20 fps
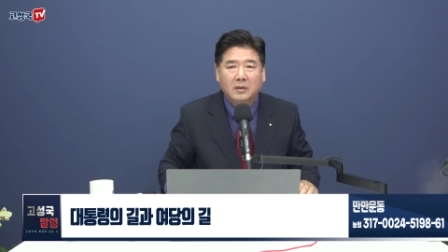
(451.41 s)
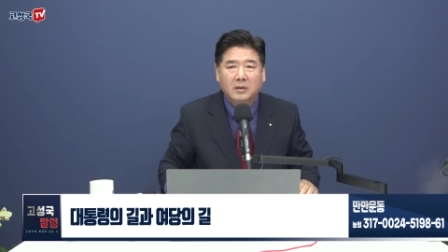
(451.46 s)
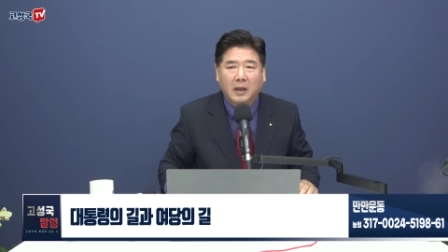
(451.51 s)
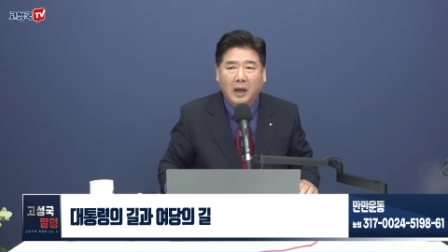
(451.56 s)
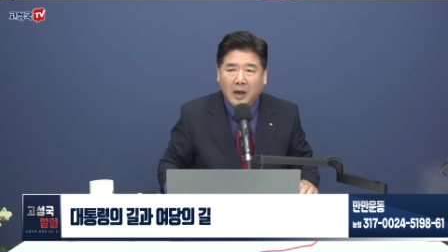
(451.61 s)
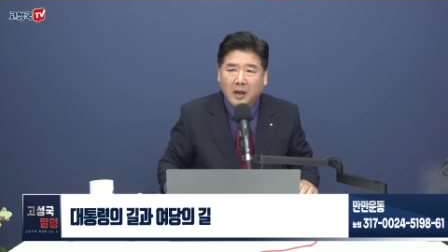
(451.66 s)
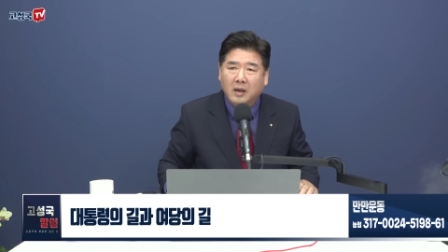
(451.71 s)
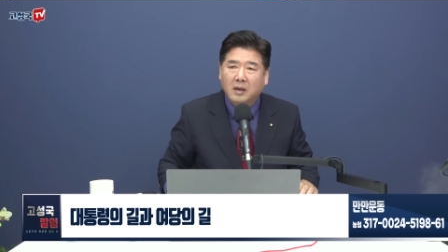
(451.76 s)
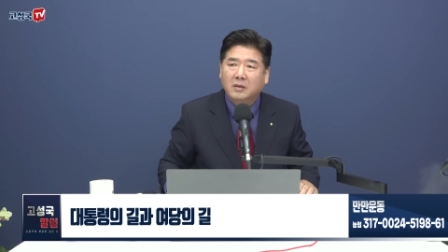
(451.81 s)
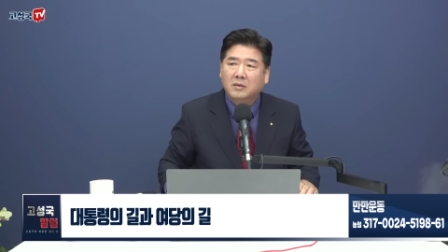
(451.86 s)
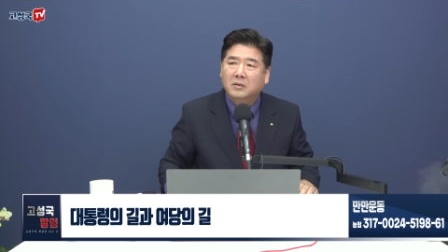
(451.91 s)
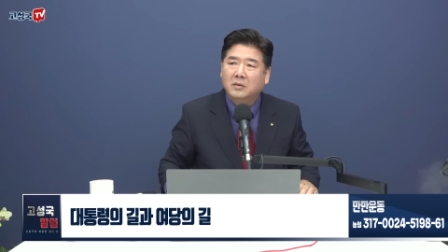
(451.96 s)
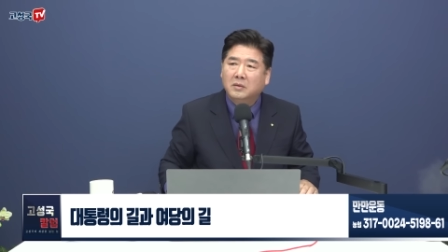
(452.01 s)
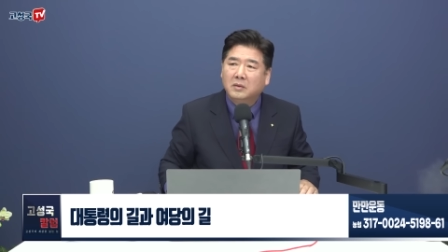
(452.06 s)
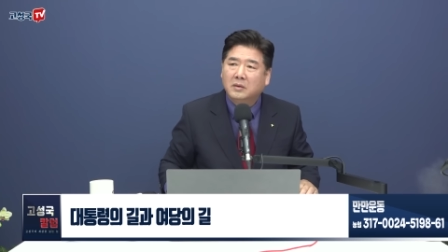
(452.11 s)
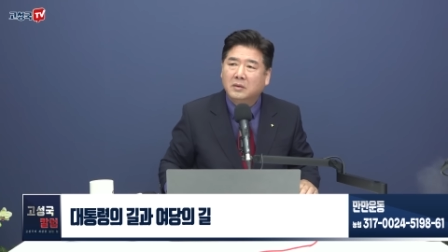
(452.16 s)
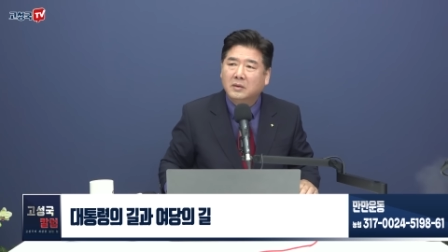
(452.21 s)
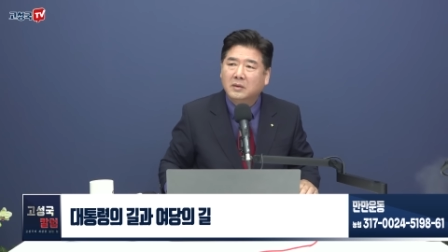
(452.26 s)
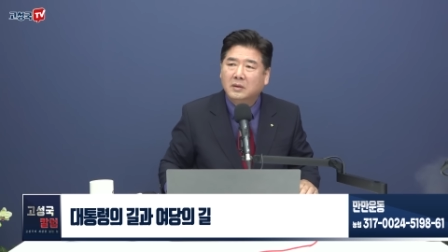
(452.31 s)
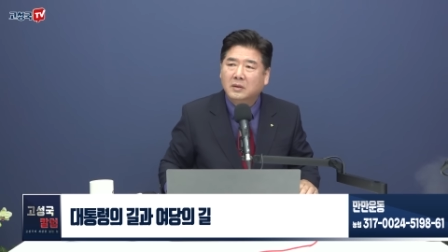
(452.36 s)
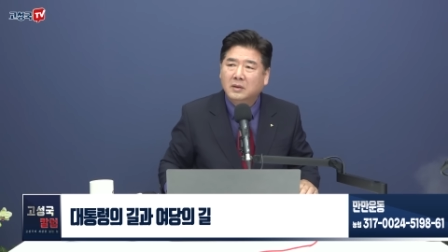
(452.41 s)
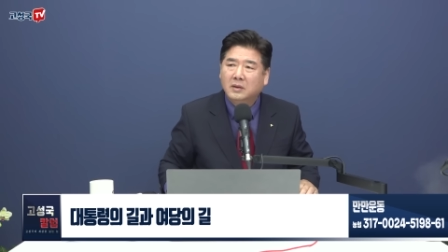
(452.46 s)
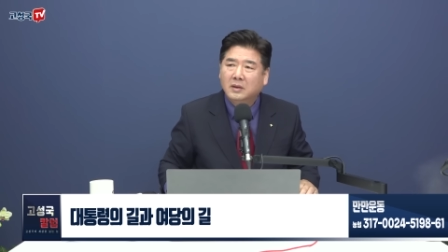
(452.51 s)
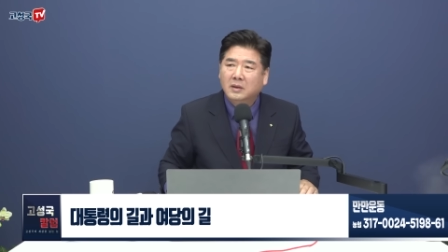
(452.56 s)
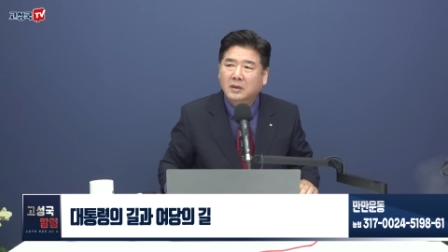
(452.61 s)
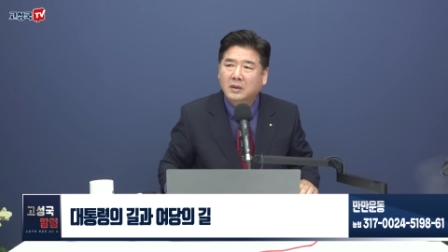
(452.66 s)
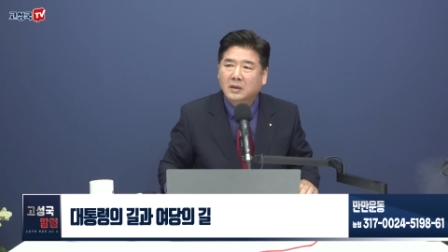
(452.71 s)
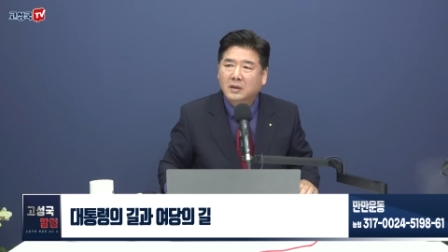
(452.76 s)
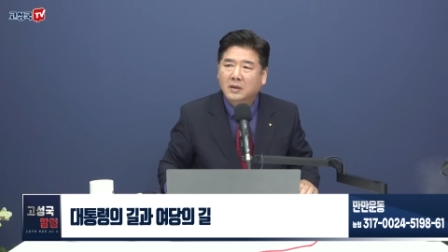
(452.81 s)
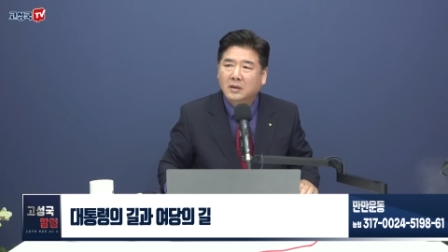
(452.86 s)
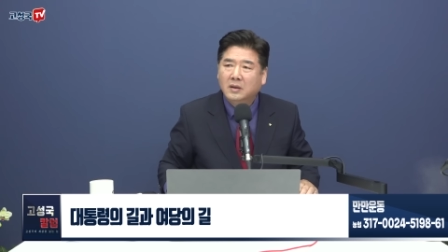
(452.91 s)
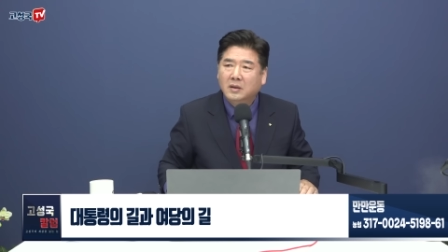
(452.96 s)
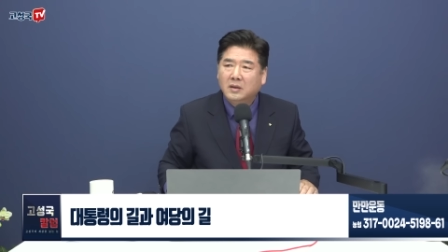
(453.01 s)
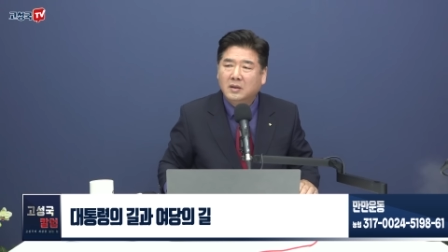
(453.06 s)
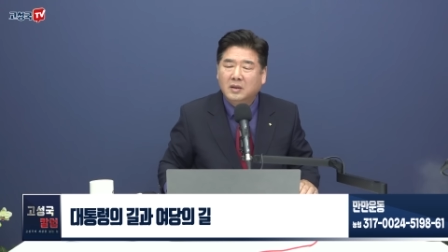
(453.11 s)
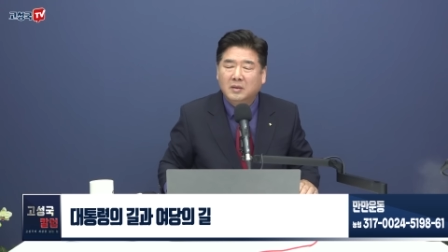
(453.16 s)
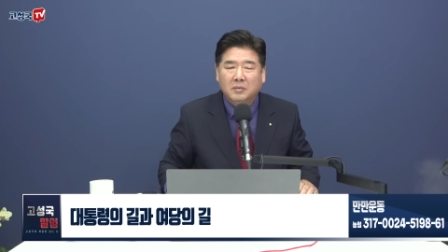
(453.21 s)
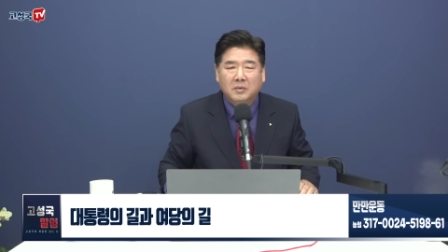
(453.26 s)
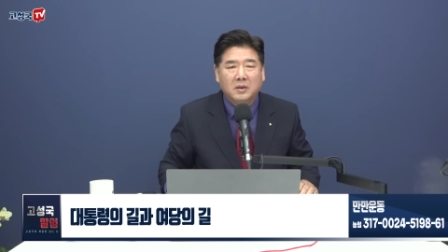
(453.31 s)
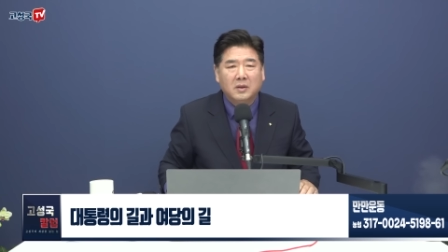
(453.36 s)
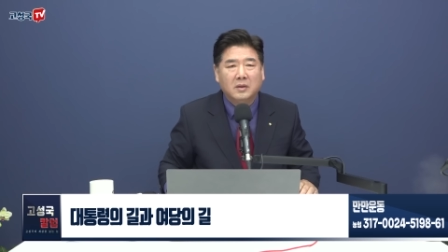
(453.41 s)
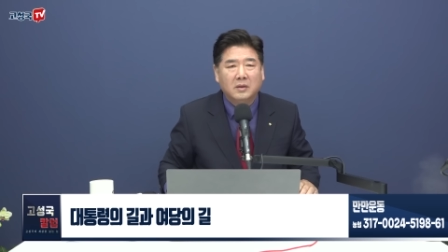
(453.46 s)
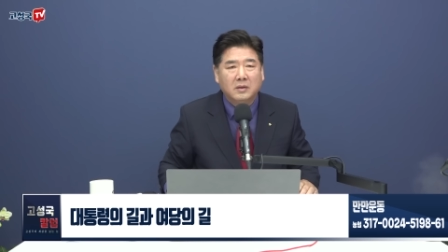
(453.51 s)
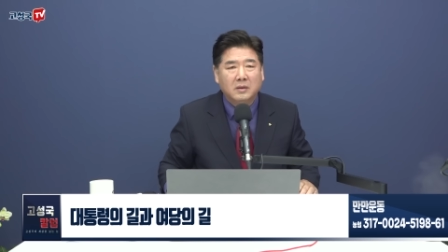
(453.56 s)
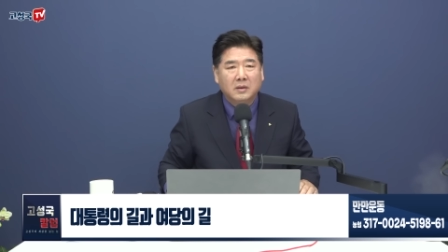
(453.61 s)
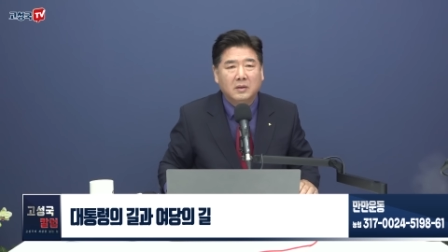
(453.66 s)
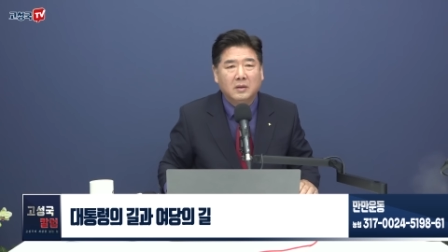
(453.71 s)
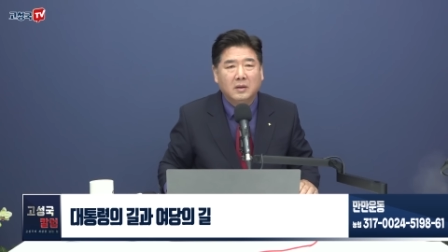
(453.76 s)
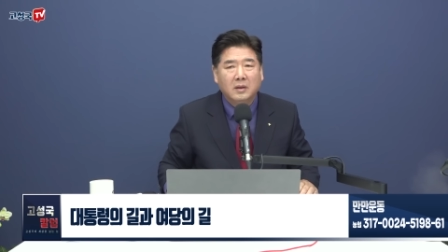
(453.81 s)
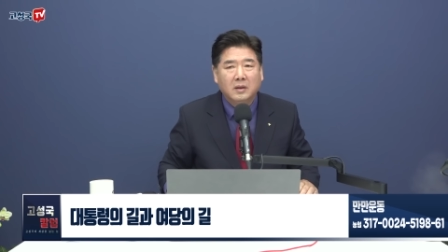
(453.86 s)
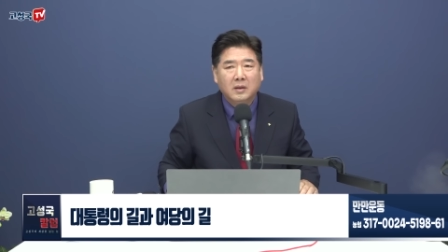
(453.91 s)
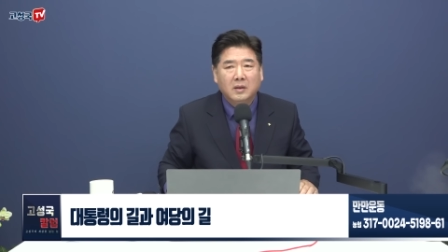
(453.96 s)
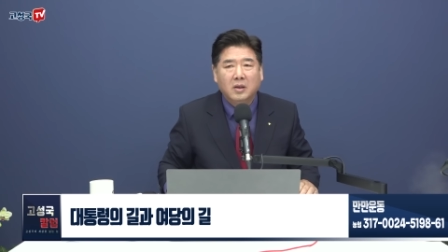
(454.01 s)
나가라 그러고 심지어는